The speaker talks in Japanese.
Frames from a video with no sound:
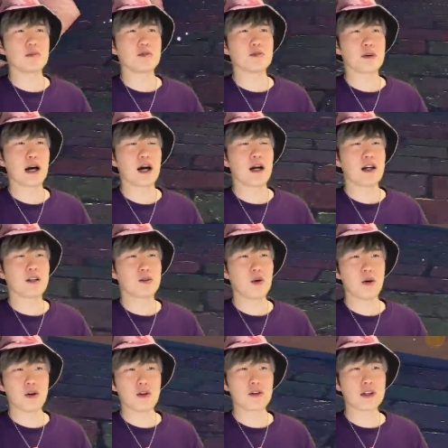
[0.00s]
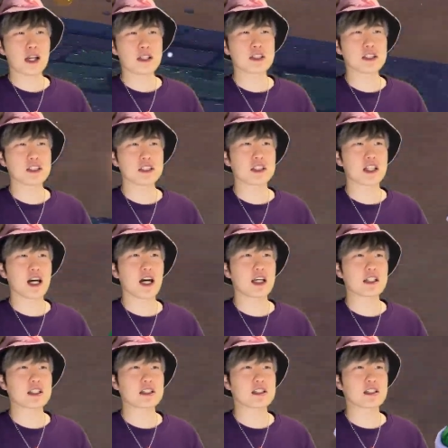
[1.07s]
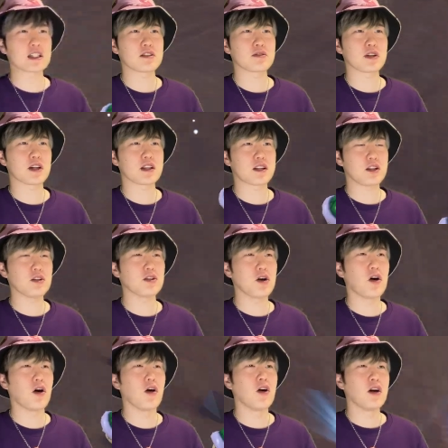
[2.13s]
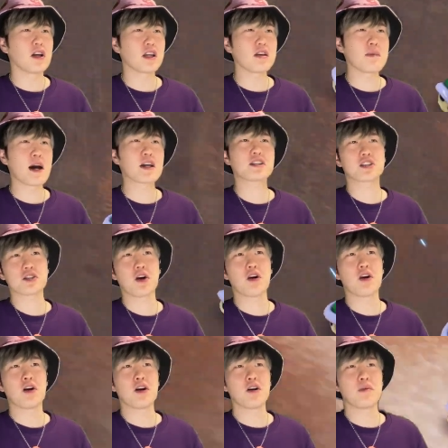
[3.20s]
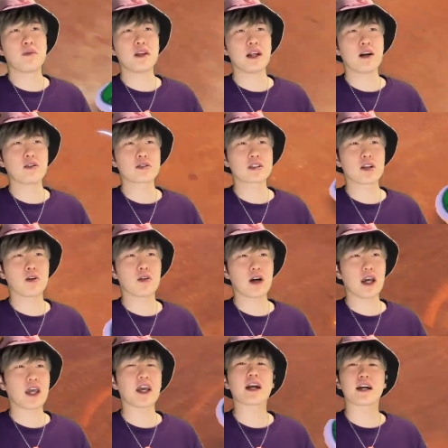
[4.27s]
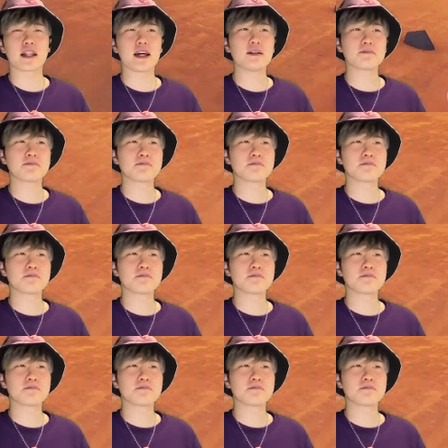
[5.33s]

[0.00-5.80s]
分はどういう立ち位置で配信してるんかっていうのを今一度見直した方がええかな。